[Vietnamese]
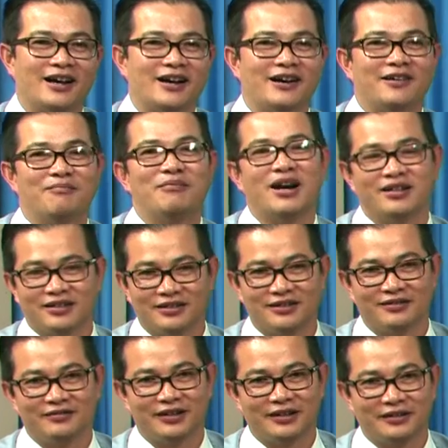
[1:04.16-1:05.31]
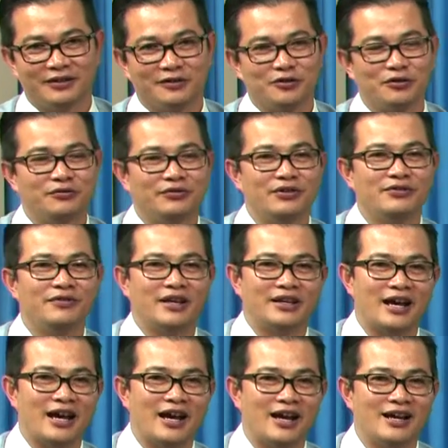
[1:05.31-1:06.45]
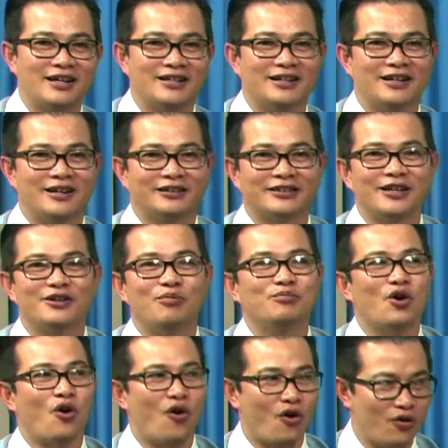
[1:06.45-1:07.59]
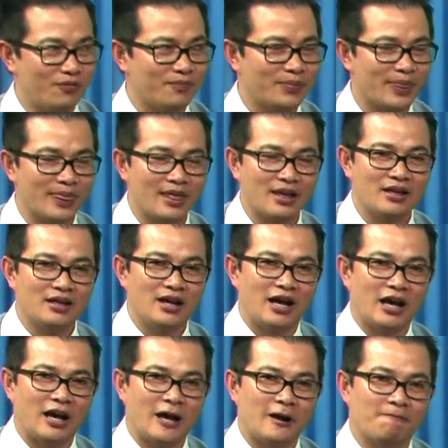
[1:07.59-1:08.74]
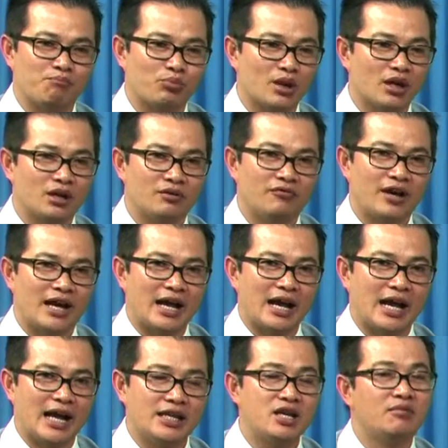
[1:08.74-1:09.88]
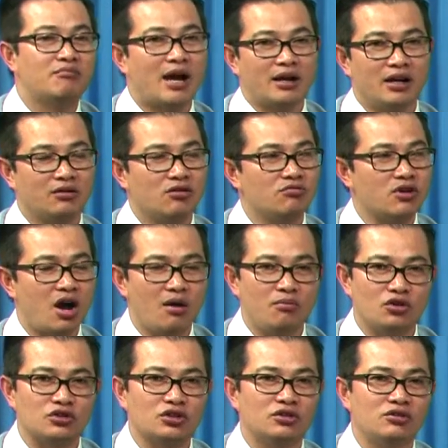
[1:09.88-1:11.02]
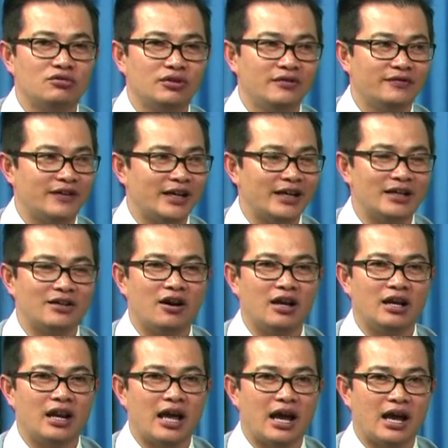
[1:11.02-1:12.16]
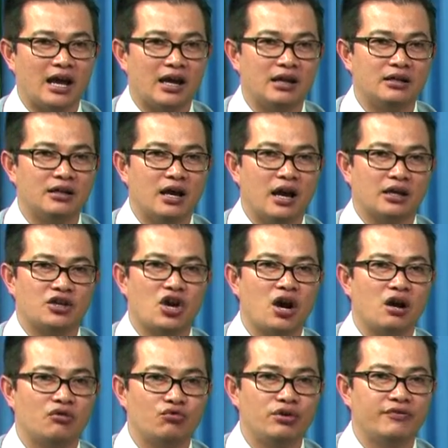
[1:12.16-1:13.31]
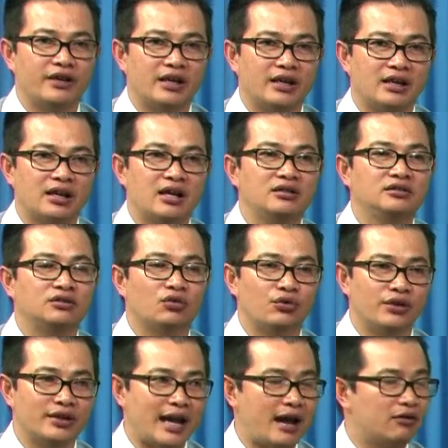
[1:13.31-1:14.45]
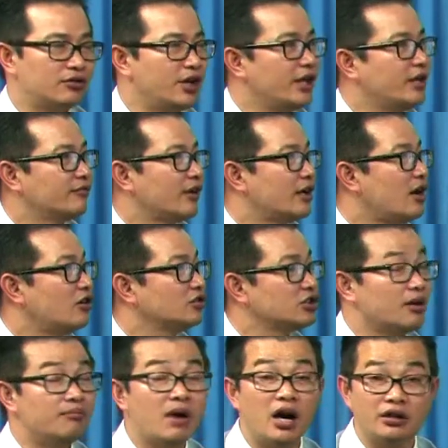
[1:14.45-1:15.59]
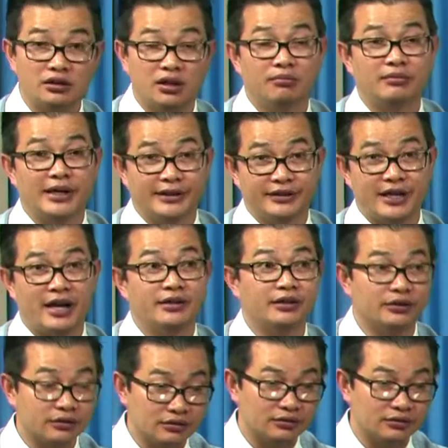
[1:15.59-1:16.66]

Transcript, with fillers: uh, mừng và quý quý vị đã uh, tới ủng hộ uh, và nhưng mà nó cũng có một số quý vị nói là à, do quý vị lớn tuổi cao niên phải đón xe bớt không lái xe được